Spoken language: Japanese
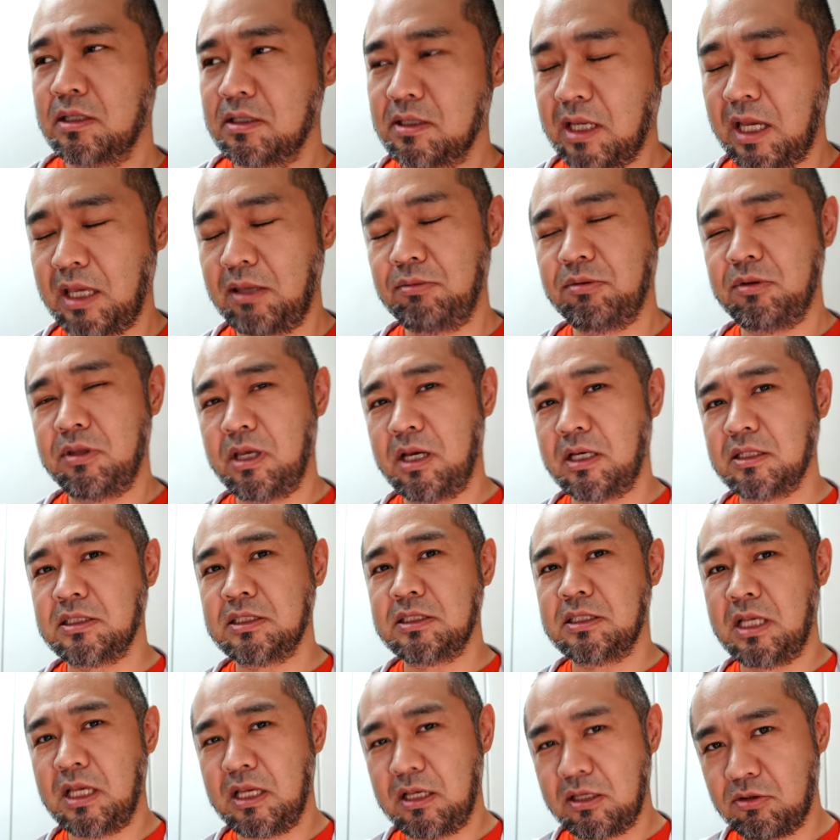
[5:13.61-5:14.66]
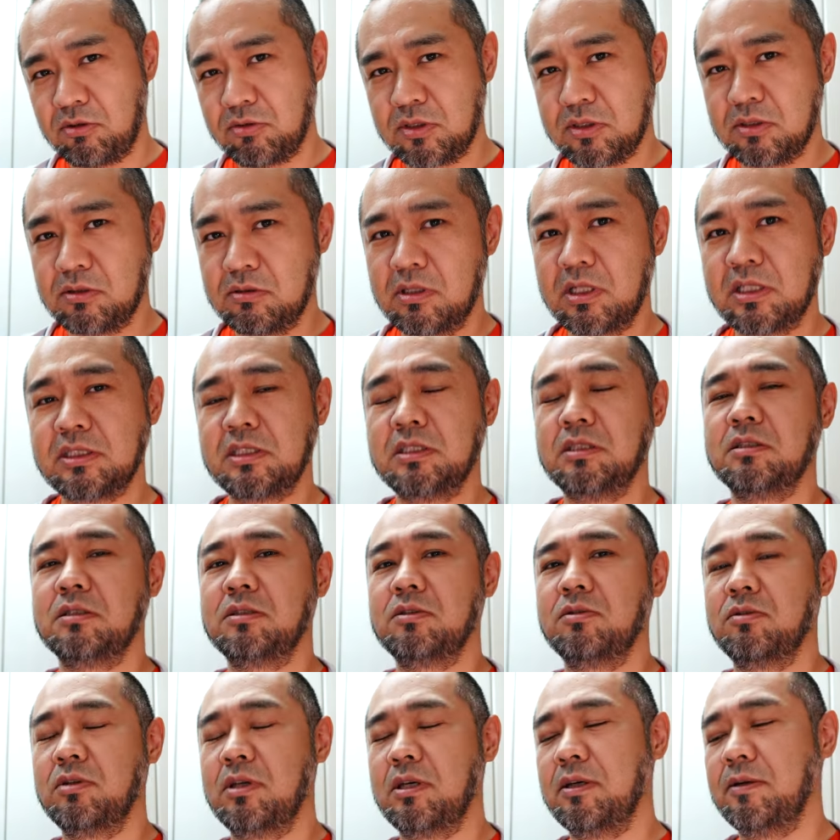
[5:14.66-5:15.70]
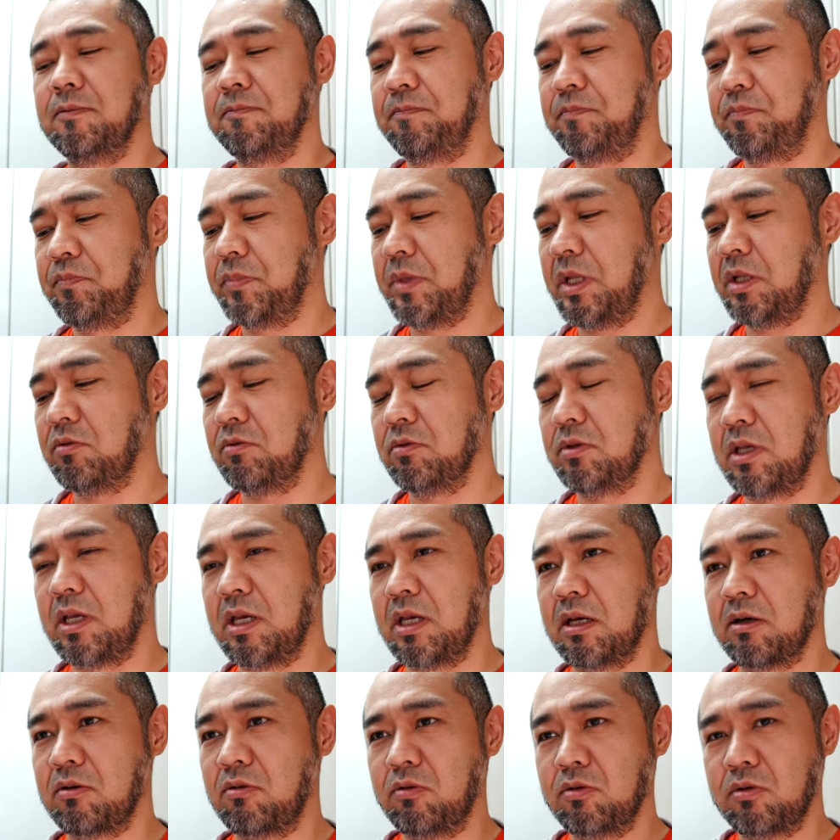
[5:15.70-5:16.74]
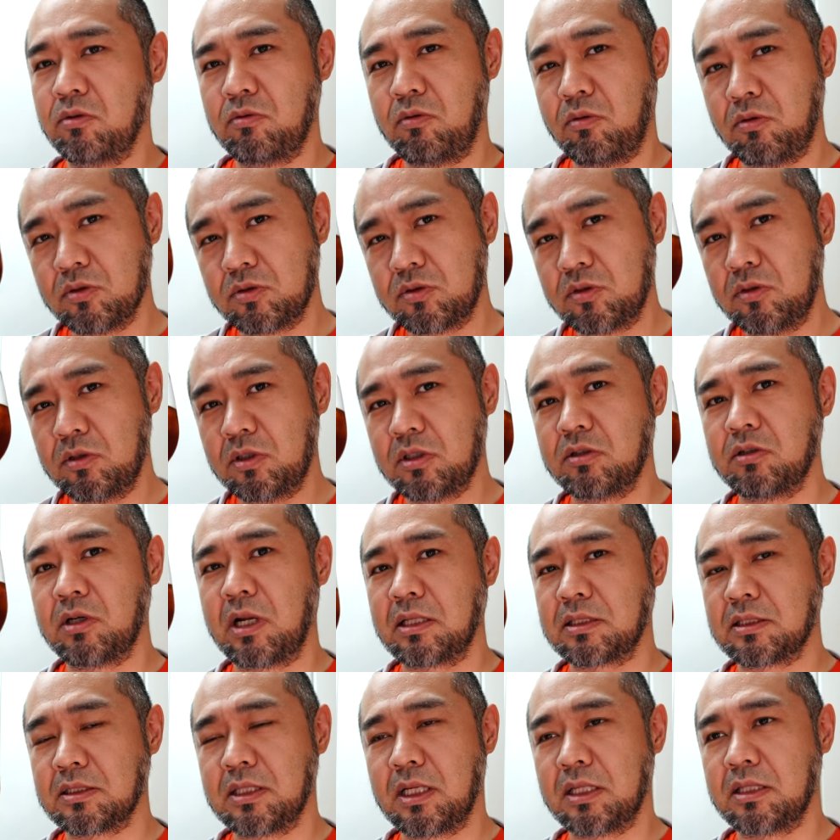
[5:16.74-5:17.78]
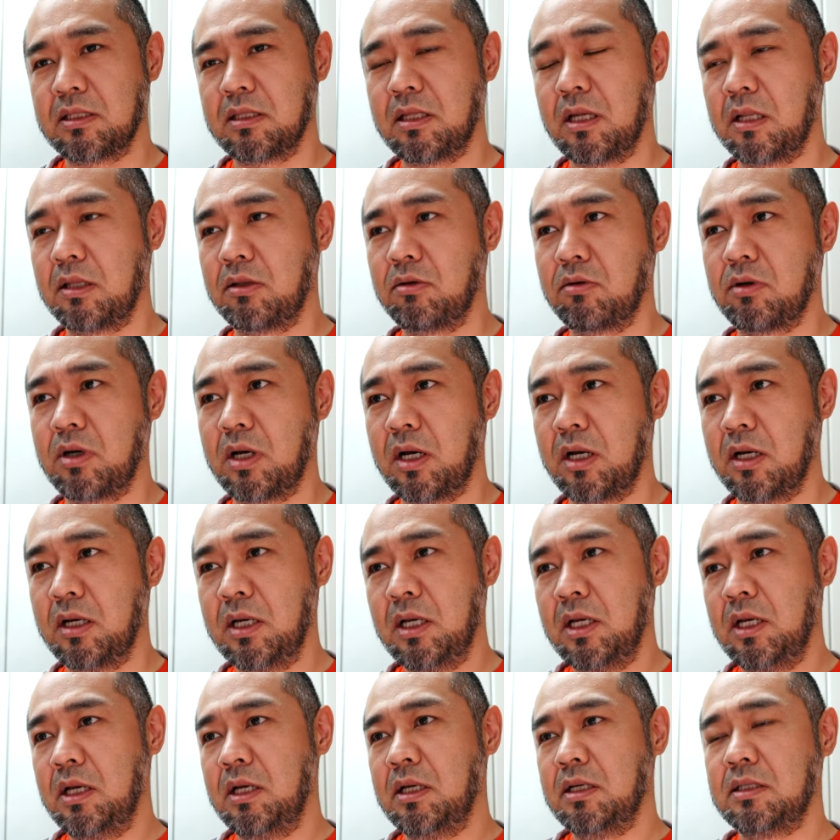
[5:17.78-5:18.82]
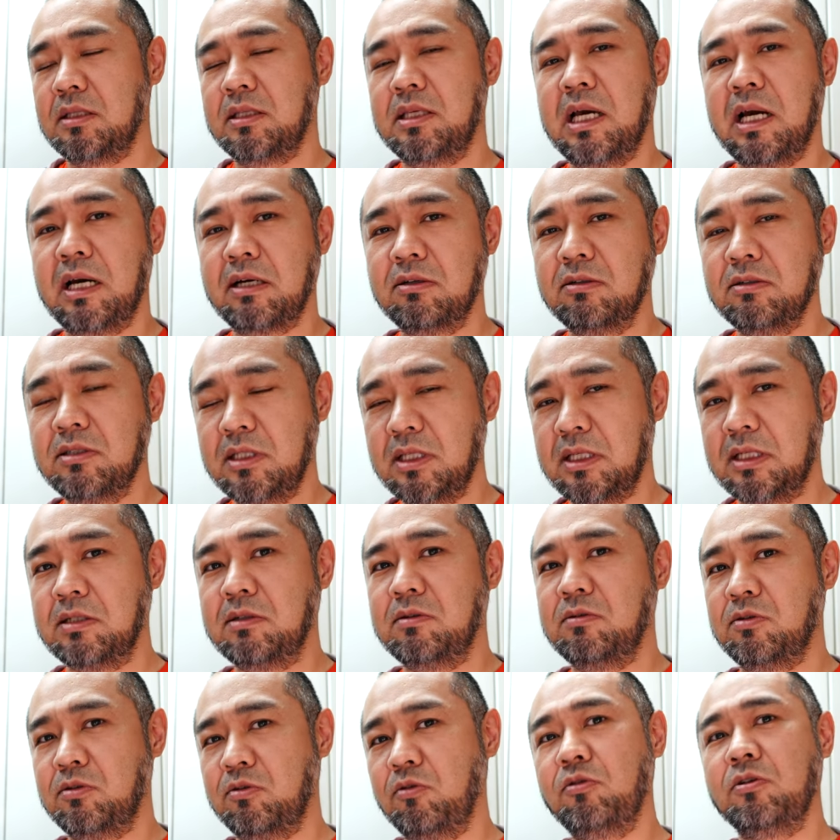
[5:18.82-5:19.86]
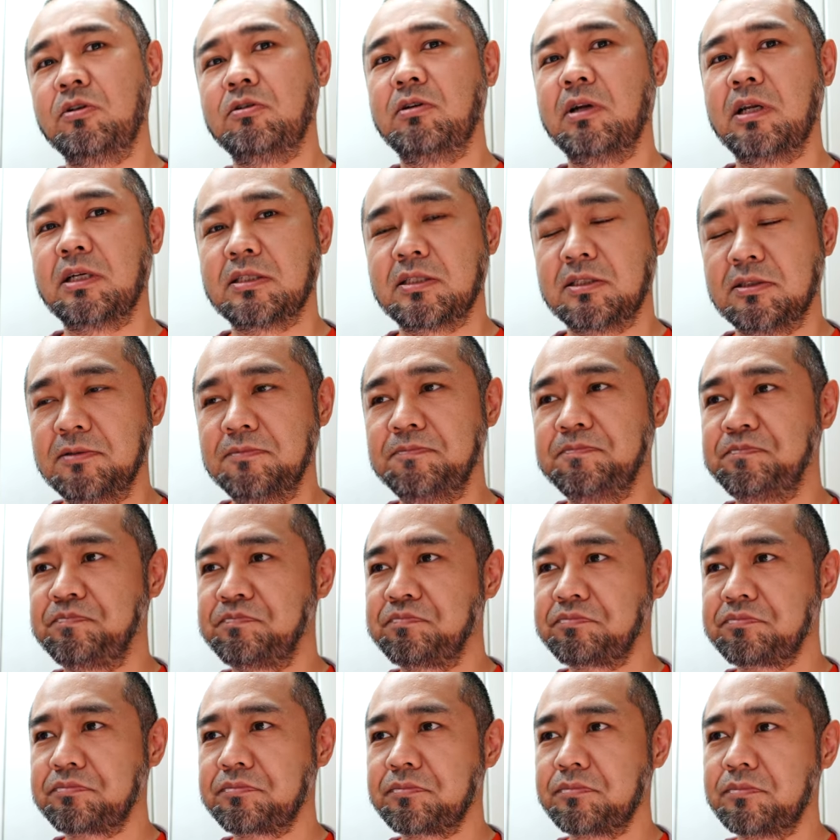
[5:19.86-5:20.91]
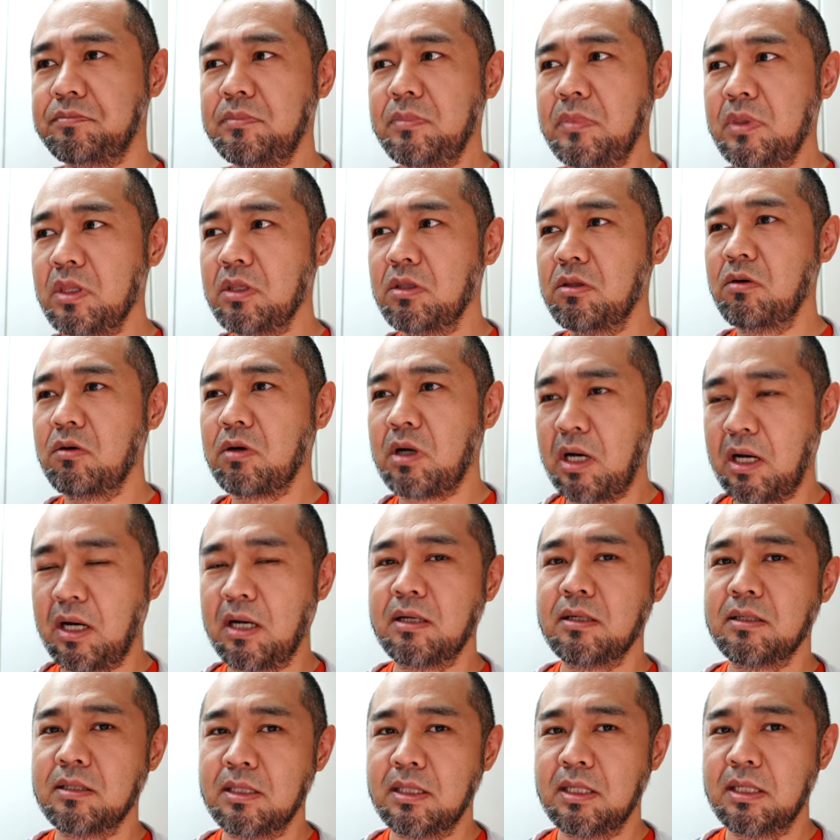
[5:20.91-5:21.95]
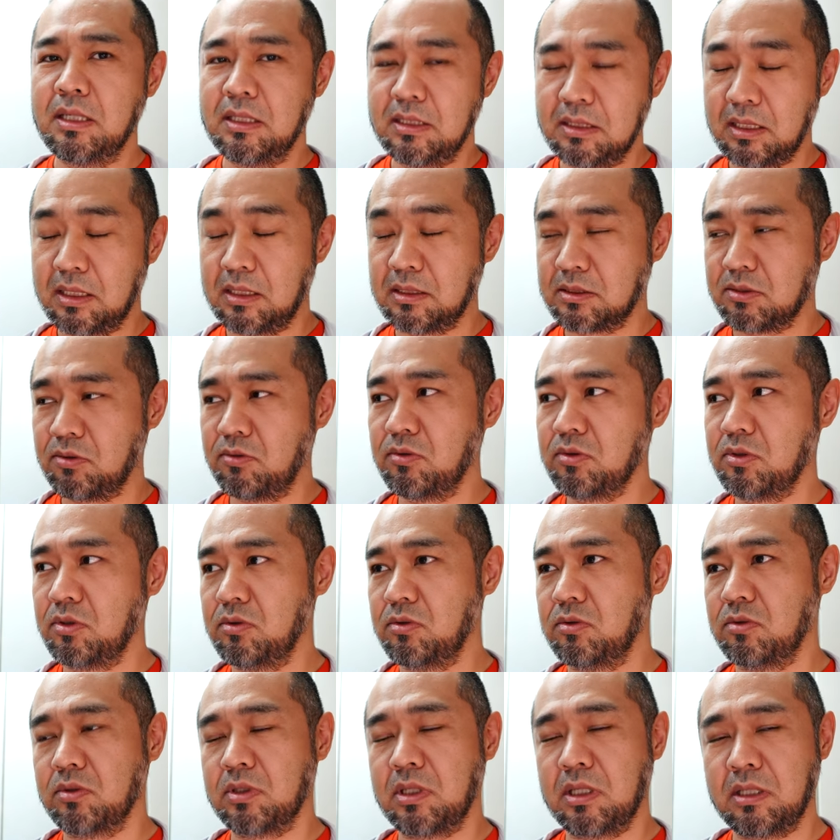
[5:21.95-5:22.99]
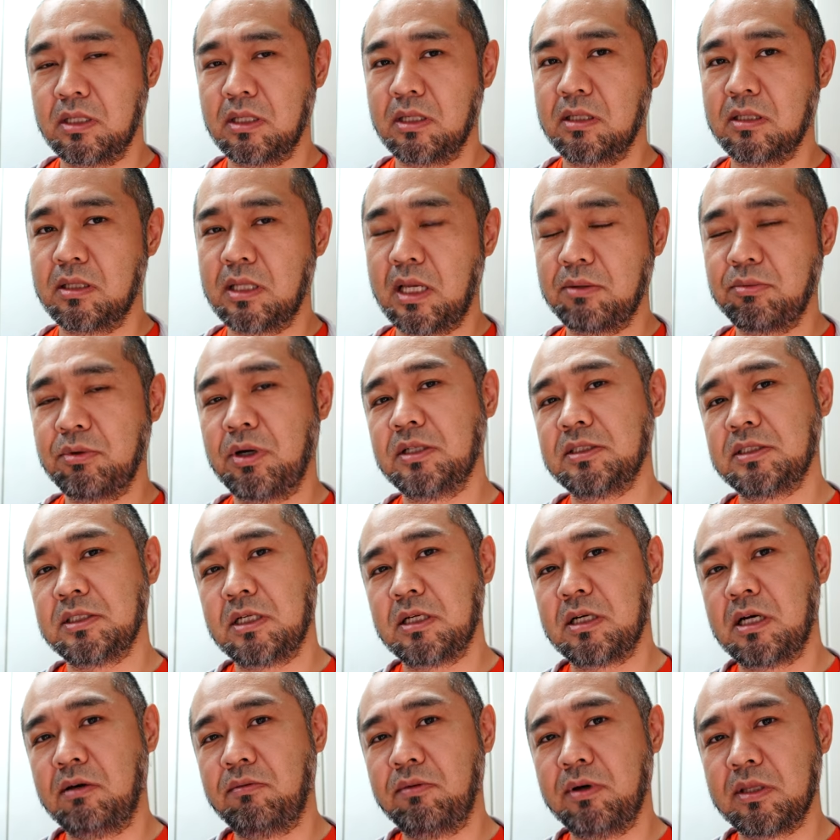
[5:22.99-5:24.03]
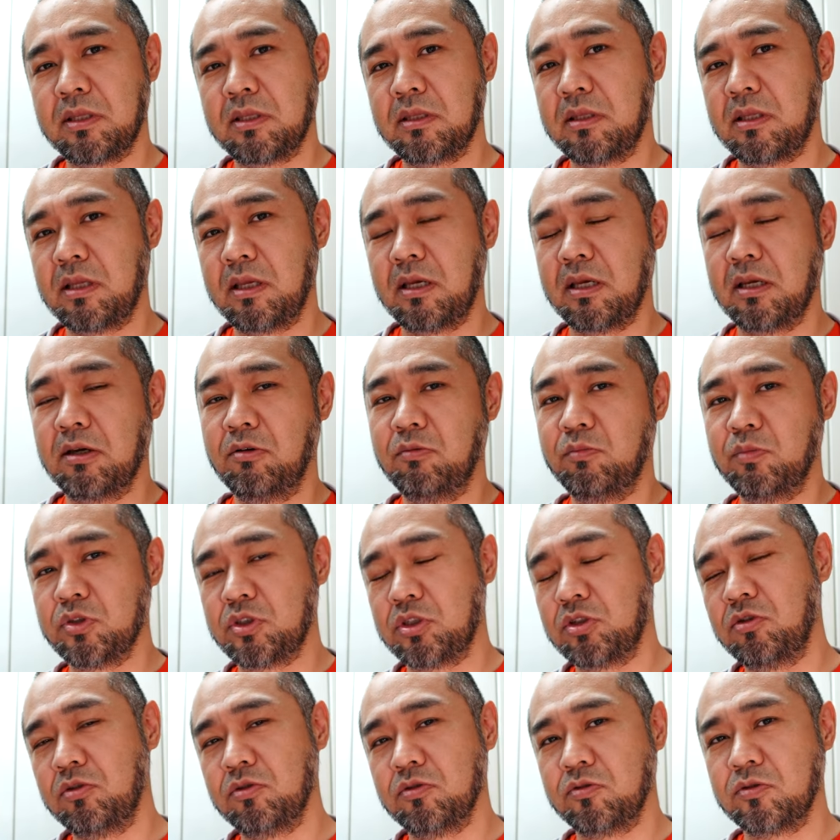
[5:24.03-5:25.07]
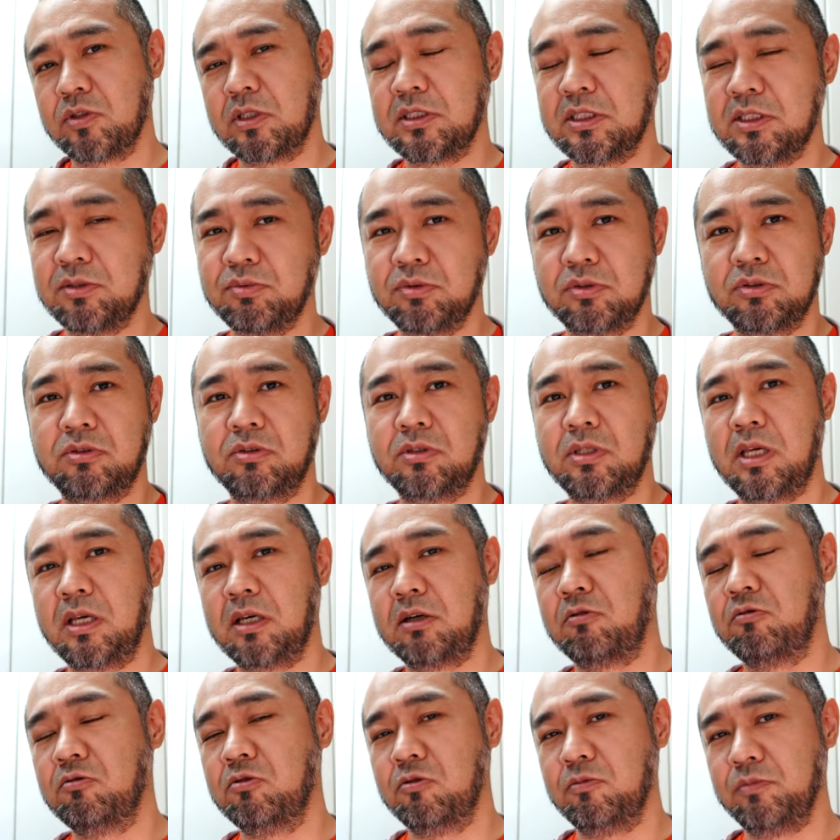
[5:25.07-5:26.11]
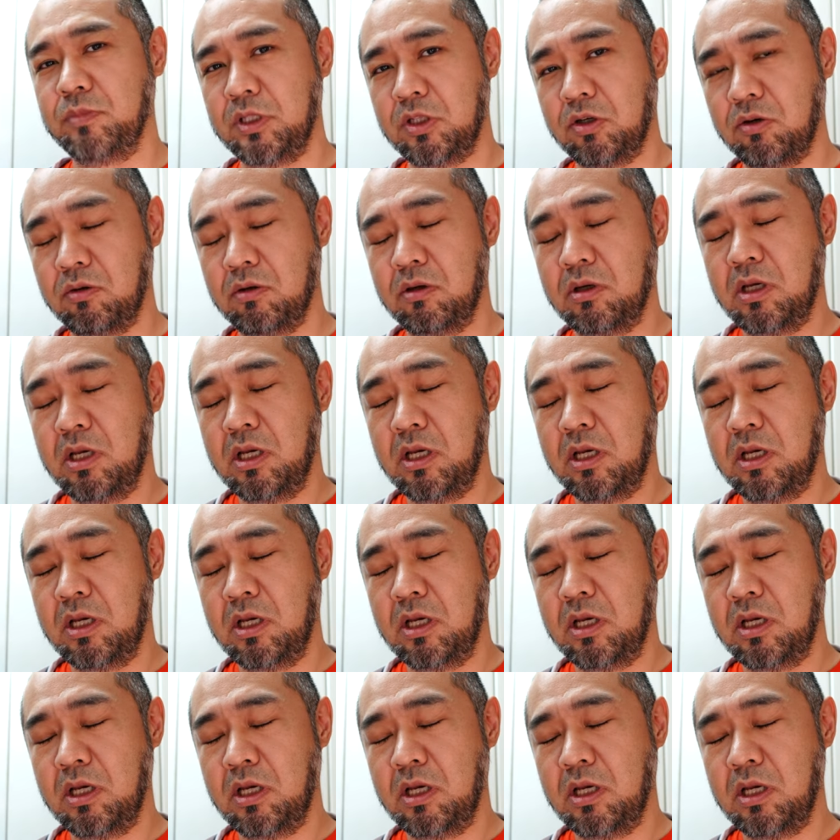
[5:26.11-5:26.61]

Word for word: だいぶね味に影響するらしいんですよねなのでこういう細いグラスだったりとか逆に太いグラスとかなんかそういうのでねだいぶ味が変わって面白いので自分のね好みの